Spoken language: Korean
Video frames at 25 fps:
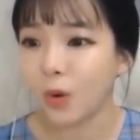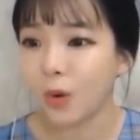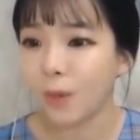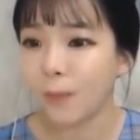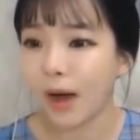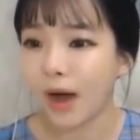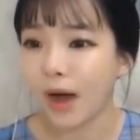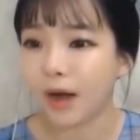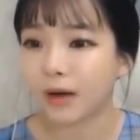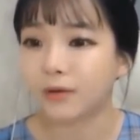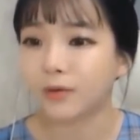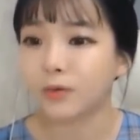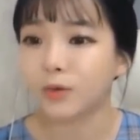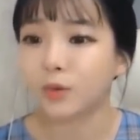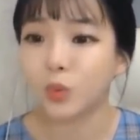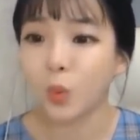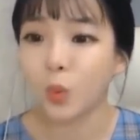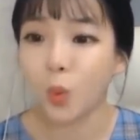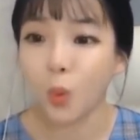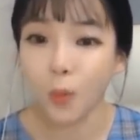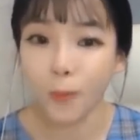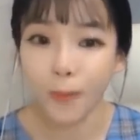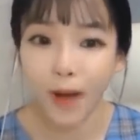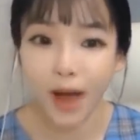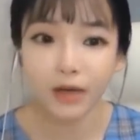밖으로
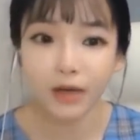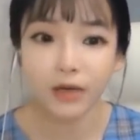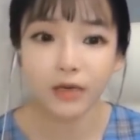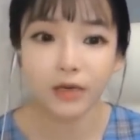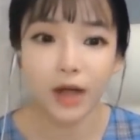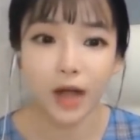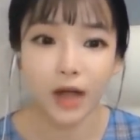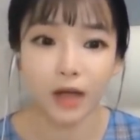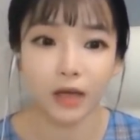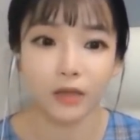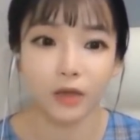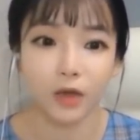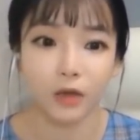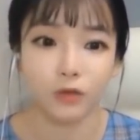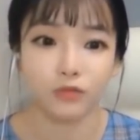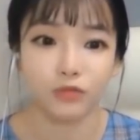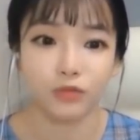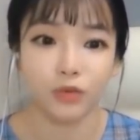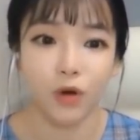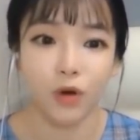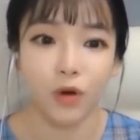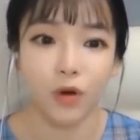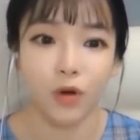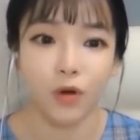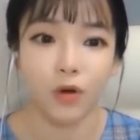도망을 가게
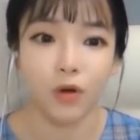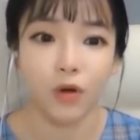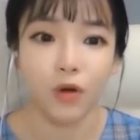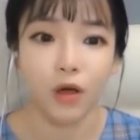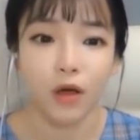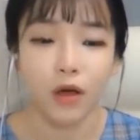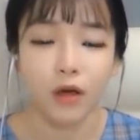됐고요.